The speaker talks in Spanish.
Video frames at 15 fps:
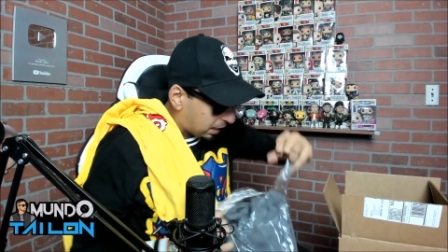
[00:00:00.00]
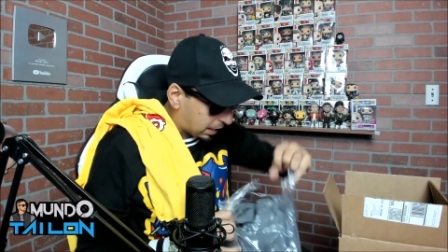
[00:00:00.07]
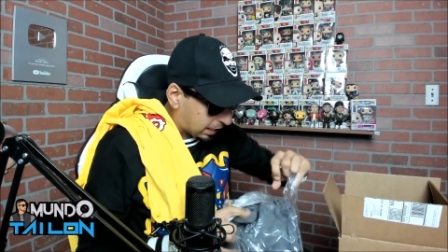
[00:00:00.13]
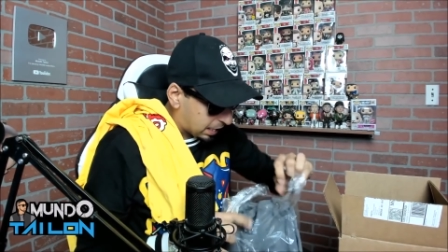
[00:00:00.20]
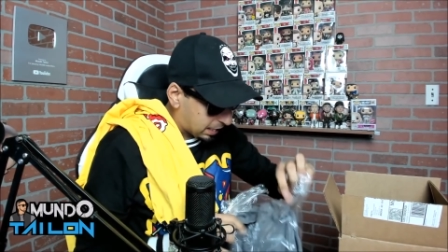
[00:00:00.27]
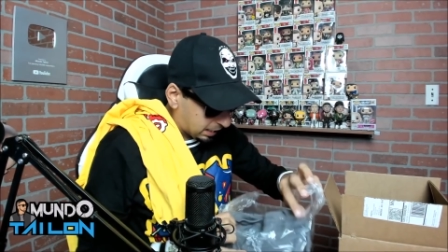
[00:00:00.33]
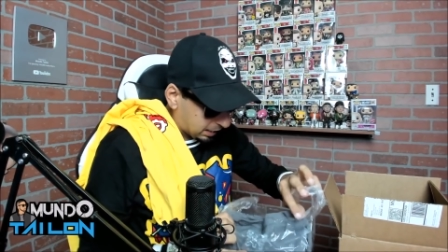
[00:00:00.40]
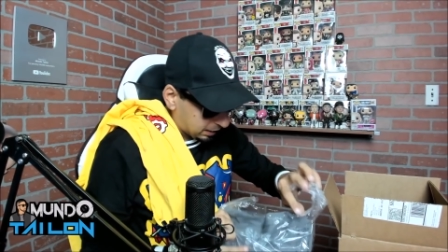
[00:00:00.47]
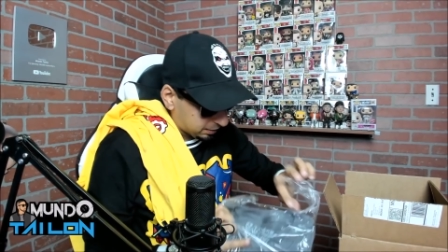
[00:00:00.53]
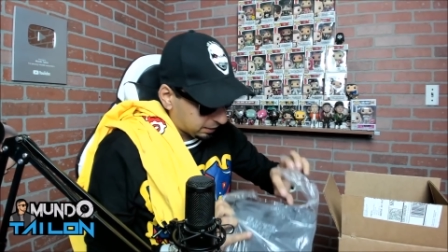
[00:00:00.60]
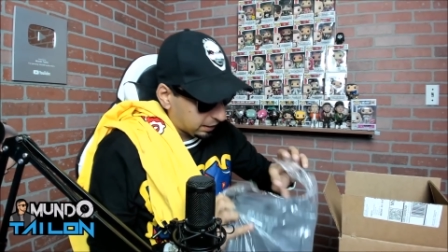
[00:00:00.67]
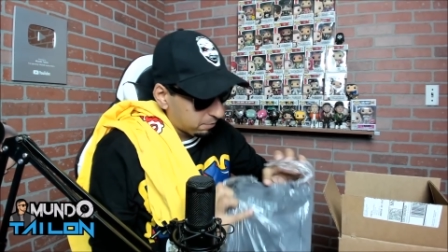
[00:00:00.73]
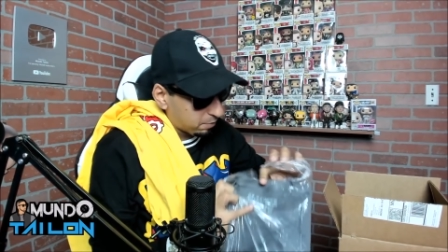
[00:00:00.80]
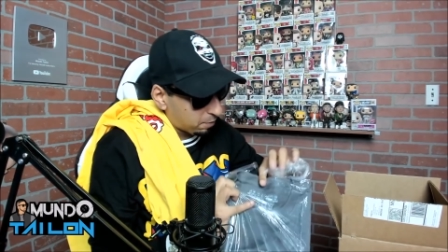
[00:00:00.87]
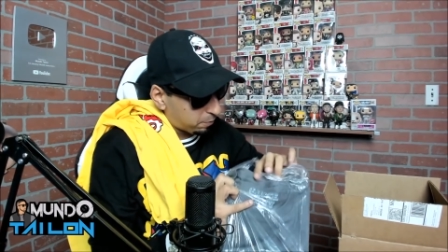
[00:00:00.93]
de canales.
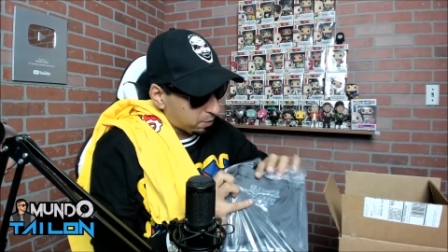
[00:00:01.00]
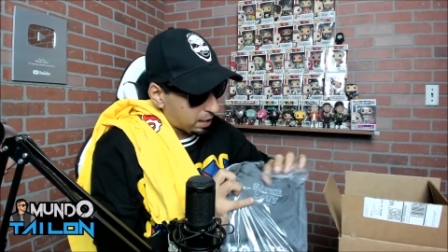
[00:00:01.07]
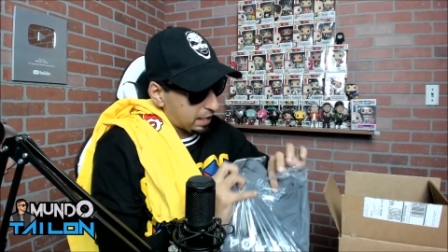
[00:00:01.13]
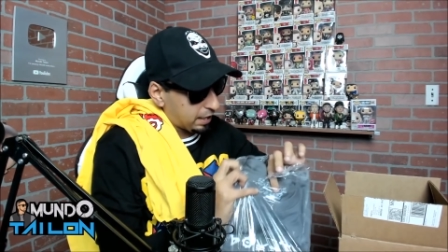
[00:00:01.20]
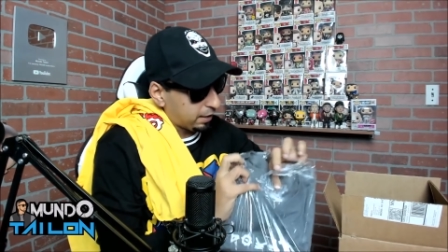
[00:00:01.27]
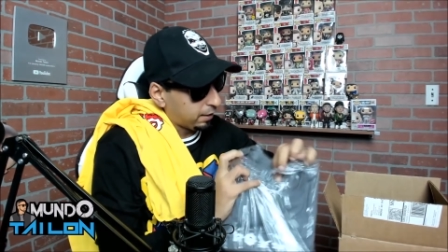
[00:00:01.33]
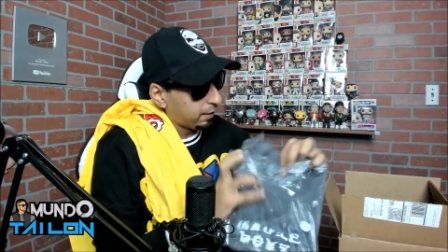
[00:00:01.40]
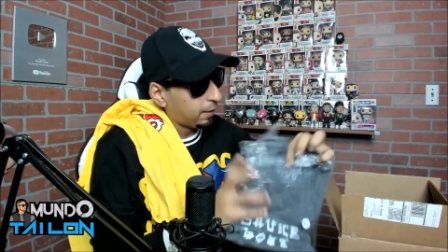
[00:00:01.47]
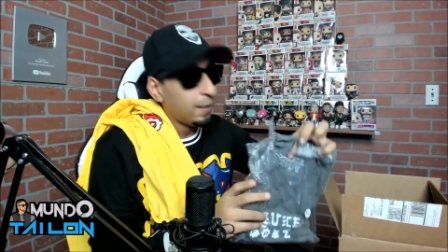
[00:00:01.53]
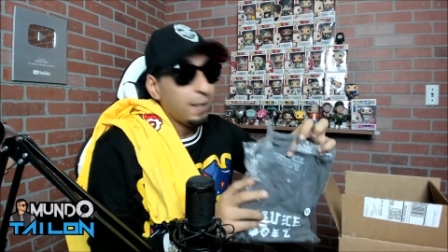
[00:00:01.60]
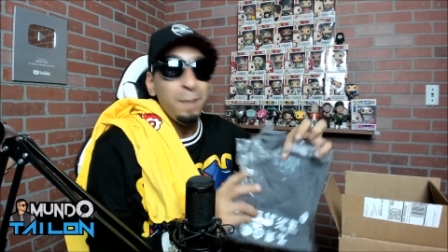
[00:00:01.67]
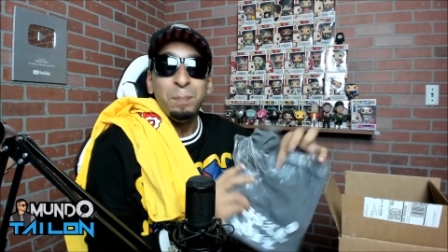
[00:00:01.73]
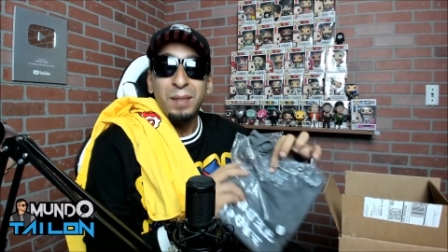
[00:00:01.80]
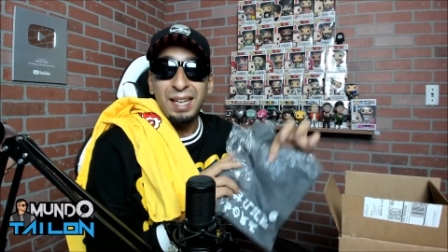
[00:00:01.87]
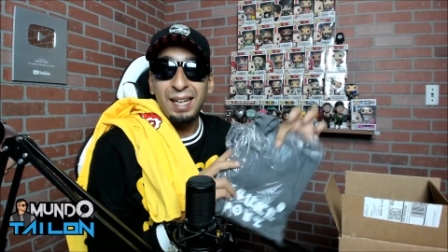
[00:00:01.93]
Seguimos por ahí.
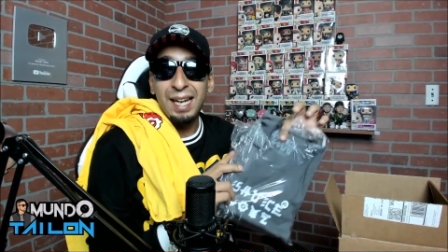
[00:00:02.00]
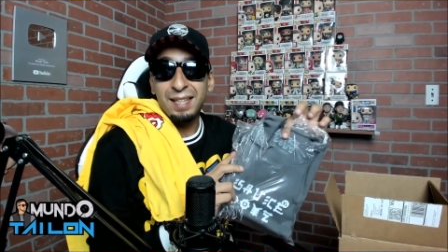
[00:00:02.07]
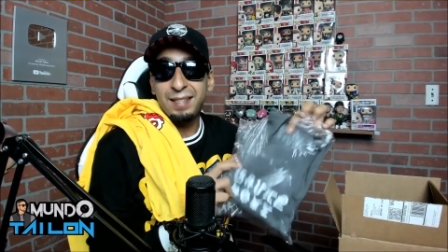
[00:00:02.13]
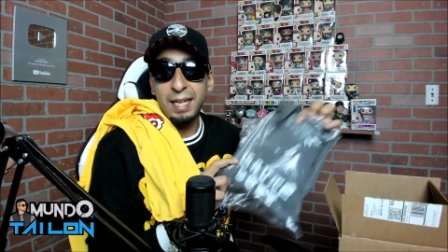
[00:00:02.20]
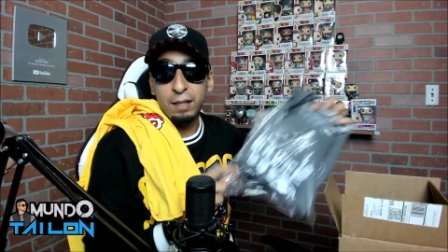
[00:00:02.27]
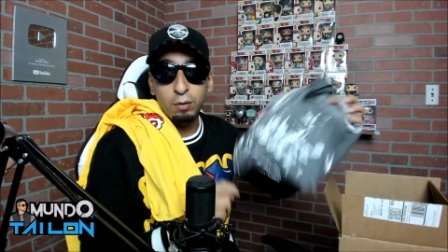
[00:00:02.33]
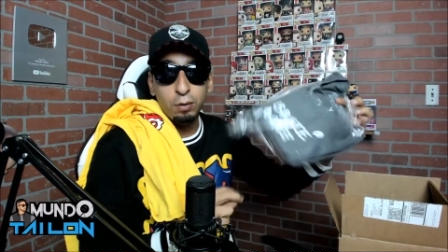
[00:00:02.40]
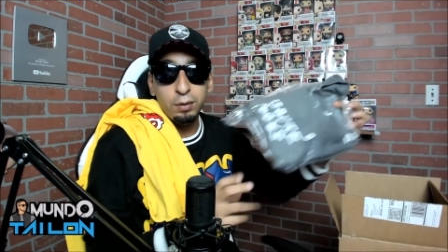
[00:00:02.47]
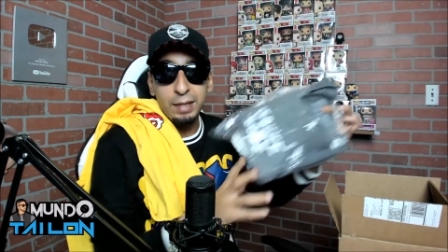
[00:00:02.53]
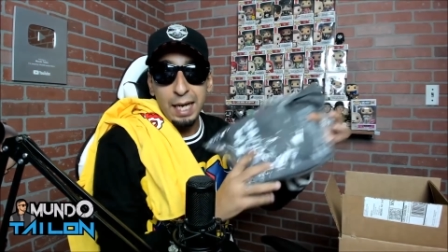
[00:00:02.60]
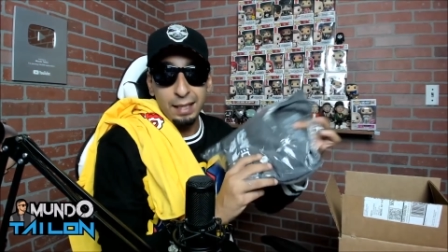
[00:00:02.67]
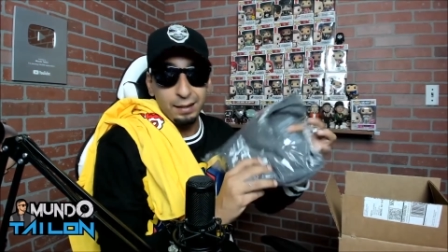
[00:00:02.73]
En la segunda